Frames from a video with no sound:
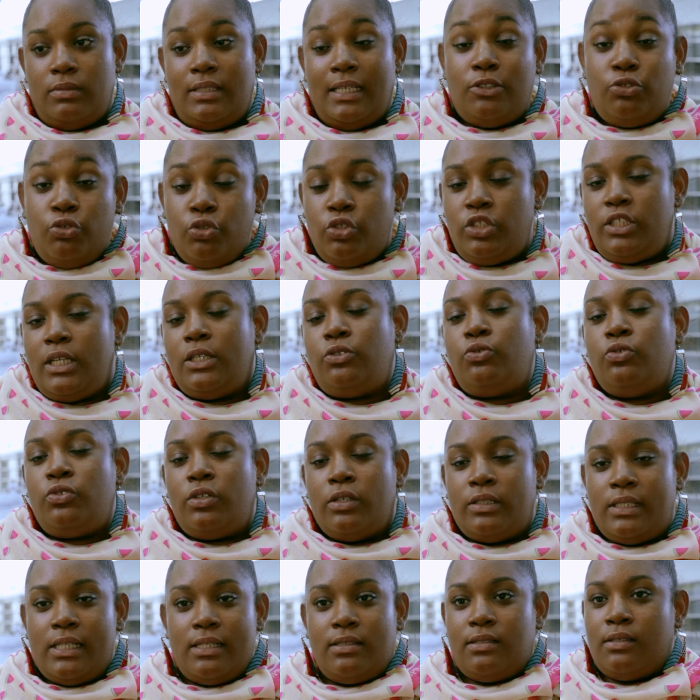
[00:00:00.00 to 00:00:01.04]
d'étudier tout
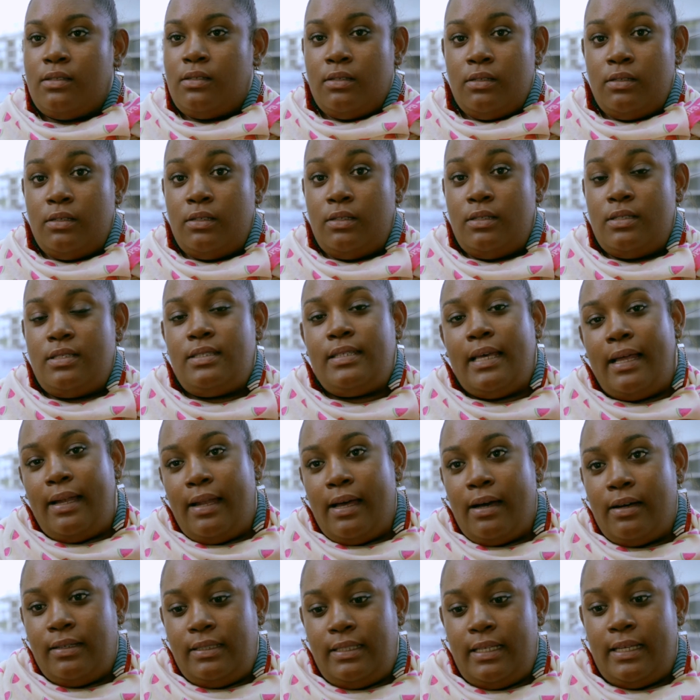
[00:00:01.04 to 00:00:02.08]
en étant euh,
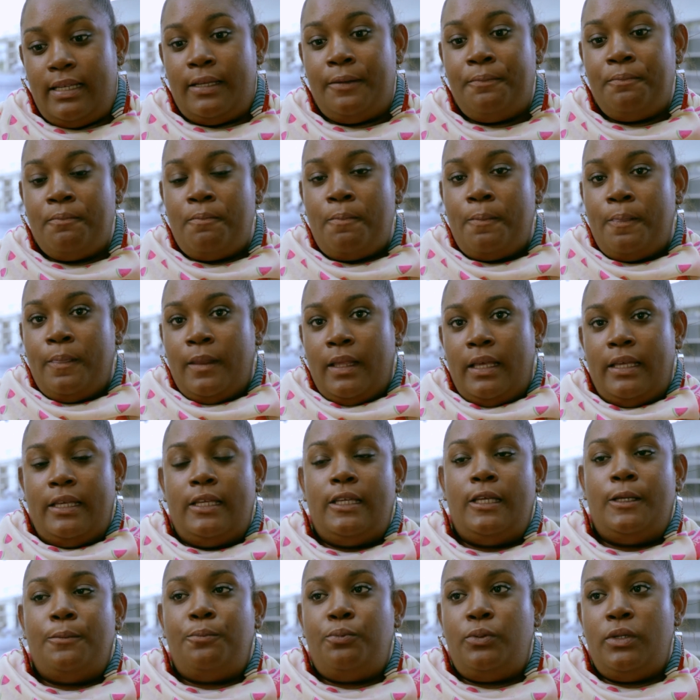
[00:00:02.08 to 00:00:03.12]
salariée
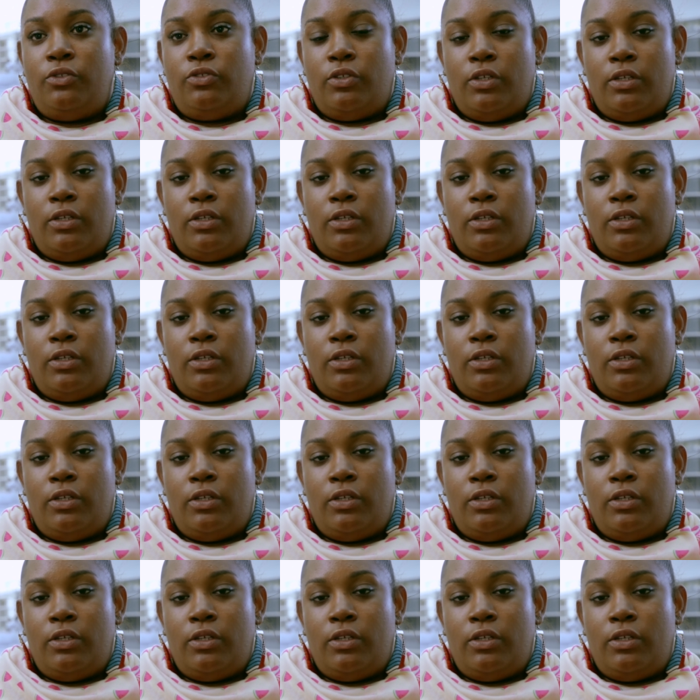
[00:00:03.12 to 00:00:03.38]
et puis